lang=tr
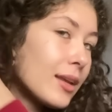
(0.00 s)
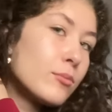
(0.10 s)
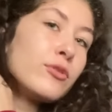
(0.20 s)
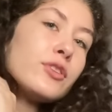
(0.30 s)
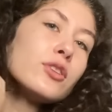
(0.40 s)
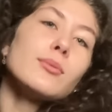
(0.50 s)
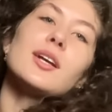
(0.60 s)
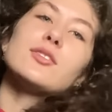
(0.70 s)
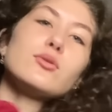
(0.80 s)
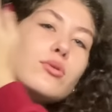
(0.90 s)
Bu videoda
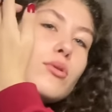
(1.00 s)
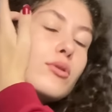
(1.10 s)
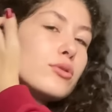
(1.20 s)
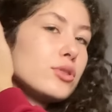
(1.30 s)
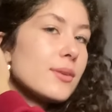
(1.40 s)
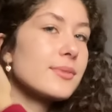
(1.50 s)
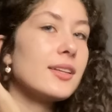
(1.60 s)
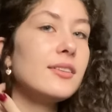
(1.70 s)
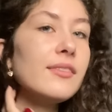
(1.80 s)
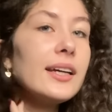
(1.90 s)
birazcık çok konuşacağım
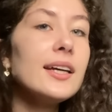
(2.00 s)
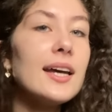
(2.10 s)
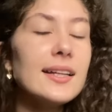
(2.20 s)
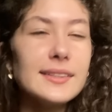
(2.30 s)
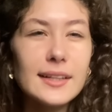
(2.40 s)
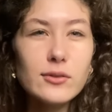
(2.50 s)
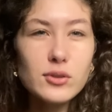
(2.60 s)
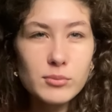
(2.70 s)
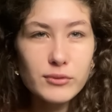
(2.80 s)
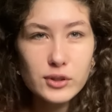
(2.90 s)
sanırım ve tek
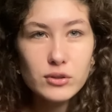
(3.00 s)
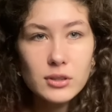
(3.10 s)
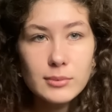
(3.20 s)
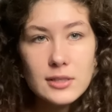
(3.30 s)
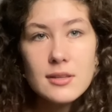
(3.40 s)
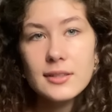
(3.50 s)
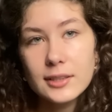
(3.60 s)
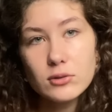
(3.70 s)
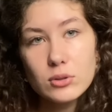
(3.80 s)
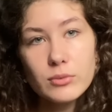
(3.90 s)
günlük bir video olabilirse tek
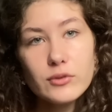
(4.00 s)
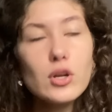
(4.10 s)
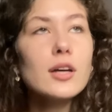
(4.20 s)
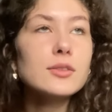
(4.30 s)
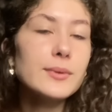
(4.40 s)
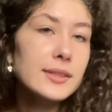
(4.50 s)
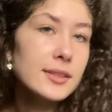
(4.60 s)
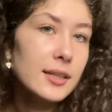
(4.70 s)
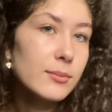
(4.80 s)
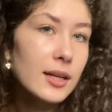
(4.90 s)
günlük bir video atmak isterim.